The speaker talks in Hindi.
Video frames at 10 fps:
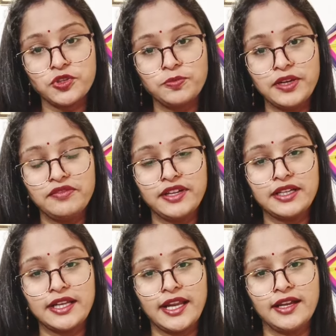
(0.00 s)
के ऊपर वर्क
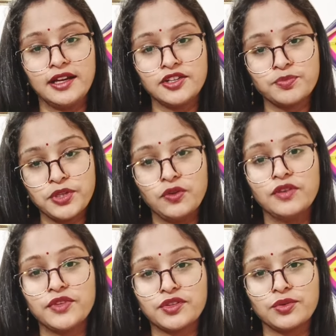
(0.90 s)
रहेगा प्योर
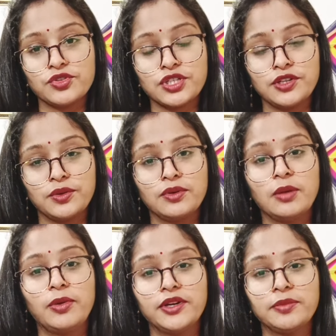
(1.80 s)
विस्कोशन टून का
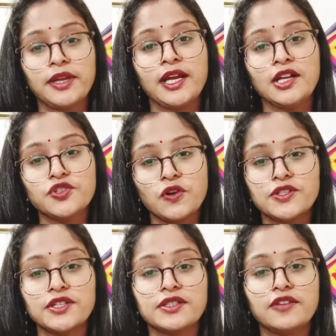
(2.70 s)
बॉटम रहेगा
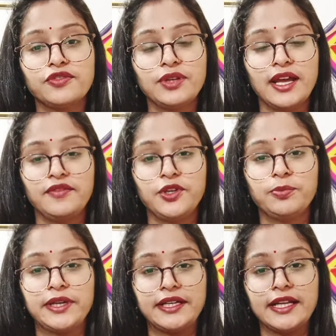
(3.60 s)
जॉर्जेट का फुल हैवी
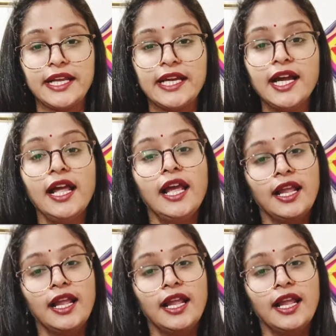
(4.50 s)
दुपट्टा रहेगा